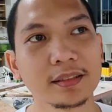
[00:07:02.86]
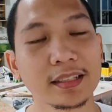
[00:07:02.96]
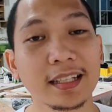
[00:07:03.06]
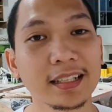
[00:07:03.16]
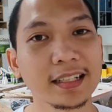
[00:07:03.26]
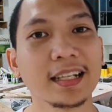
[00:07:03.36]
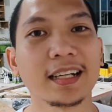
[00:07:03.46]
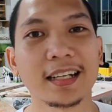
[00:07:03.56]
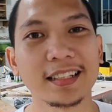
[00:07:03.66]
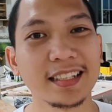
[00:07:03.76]
Kaya
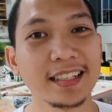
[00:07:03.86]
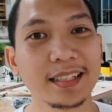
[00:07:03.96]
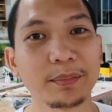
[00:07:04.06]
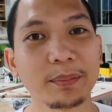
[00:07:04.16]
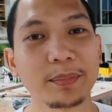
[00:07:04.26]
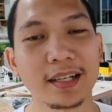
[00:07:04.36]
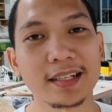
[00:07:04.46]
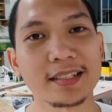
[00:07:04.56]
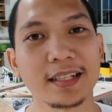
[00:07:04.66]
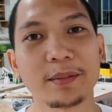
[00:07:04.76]
kailangan, hindi kami mag
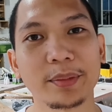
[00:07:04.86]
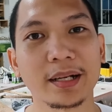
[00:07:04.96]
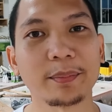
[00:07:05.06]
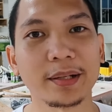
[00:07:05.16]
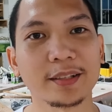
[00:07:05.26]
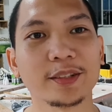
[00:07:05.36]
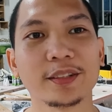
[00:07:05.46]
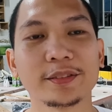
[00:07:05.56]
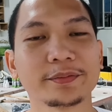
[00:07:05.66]
ng pera para doon.